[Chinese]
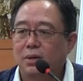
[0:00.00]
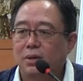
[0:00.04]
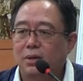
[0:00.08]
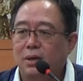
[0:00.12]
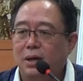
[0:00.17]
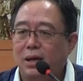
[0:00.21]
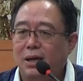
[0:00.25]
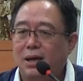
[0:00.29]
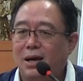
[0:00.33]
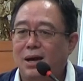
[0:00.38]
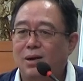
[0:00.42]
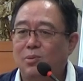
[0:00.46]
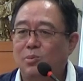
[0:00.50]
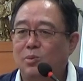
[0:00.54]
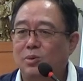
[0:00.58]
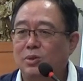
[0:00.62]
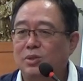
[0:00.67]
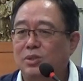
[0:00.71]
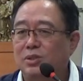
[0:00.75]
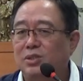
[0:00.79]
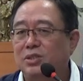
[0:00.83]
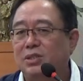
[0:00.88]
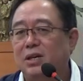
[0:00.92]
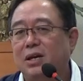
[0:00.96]
哎呀，我
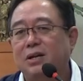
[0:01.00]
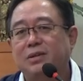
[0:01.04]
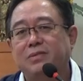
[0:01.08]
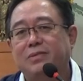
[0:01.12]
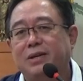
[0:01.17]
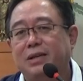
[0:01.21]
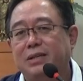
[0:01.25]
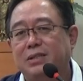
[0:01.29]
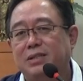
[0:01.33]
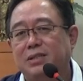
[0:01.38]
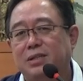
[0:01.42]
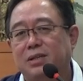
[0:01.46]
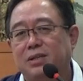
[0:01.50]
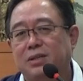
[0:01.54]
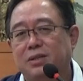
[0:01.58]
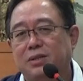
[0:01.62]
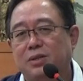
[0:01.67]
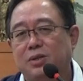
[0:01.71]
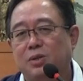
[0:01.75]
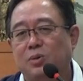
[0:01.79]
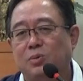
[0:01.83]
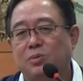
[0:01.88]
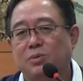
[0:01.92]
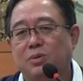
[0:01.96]
这千恩万谢，
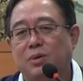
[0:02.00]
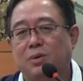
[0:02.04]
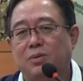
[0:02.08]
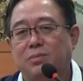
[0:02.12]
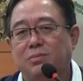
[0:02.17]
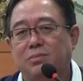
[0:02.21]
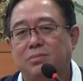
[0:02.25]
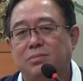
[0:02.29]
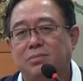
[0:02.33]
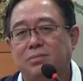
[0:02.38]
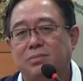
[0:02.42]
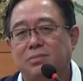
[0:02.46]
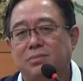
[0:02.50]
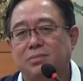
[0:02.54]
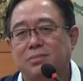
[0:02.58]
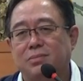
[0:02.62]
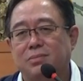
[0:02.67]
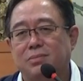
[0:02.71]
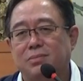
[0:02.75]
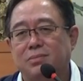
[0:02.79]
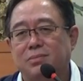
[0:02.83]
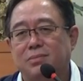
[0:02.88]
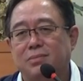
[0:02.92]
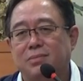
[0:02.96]
叩头
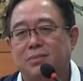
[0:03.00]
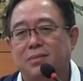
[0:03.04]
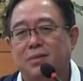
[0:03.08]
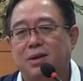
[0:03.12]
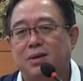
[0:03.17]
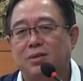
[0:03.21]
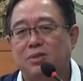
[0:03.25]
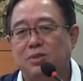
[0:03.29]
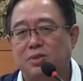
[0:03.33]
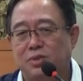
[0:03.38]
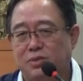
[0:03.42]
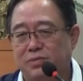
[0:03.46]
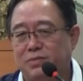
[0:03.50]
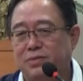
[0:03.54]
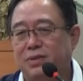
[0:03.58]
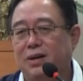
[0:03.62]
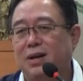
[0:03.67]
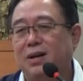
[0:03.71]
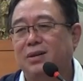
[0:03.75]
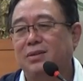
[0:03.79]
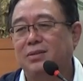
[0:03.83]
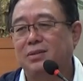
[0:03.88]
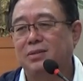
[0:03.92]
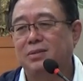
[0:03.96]
啊，师傅，
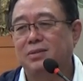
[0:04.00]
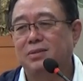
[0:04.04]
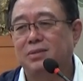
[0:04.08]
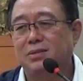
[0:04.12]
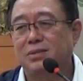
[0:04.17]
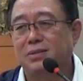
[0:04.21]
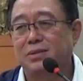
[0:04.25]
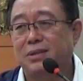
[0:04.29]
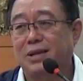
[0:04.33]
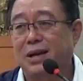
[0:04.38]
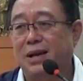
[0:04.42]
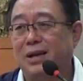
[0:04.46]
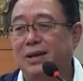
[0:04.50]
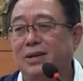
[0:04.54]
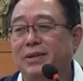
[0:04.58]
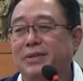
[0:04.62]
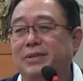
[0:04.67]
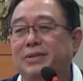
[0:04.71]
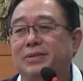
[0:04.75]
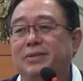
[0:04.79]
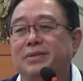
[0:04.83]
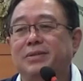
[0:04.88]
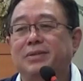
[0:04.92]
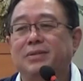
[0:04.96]
感
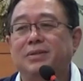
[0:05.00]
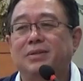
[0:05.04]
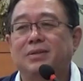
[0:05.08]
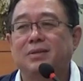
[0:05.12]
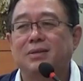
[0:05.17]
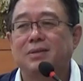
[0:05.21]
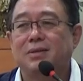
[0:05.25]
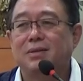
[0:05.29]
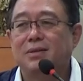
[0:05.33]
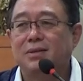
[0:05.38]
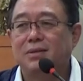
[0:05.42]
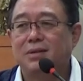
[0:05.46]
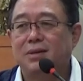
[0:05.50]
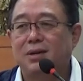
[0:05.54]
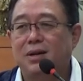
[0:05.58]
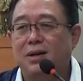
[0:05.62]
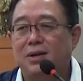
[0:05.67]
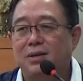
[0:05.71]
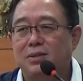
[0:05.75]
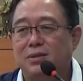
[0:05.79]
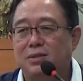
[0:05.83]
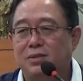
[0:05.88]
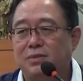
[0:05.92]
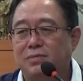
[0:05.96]
恩
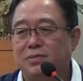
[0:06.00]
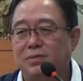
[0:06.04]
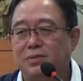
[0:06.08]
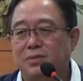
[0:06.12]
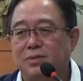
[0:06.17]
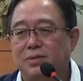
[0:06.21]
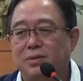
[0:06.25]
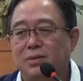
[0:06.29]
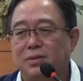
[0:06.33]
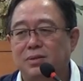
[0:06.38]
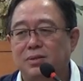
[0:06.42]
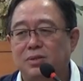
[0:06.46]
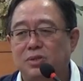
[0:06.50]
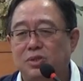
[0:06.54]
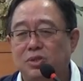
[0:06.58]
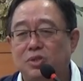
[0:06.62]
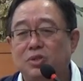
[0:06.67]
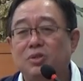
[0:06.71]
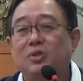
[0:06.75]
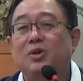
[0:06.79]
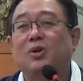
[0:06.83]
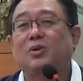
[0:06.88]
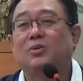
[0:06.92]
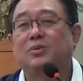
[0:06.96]
啊！师傅说，
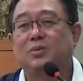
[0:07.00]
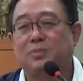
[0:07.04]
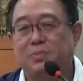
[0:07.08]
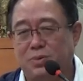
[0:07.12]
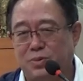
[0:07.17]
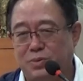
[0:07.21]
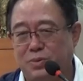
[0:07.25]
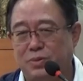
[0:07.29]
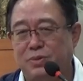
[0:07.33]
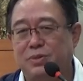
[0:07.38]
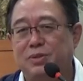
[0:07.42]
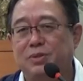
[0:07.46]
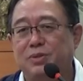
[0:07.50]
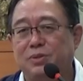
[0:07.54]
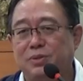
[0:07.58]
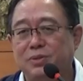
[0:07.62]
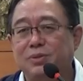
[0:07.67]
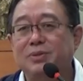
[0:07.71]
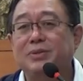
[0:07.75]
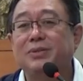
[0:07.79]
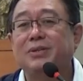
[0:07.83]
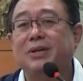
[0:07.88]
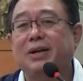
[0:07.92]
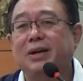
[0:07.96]
知道怎么回事
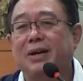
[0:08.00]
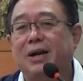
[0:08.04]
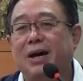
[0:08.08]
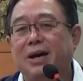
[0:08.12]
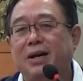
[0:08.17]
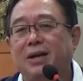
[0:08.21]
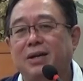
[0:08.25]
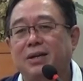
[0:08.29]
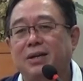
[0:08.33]
就行了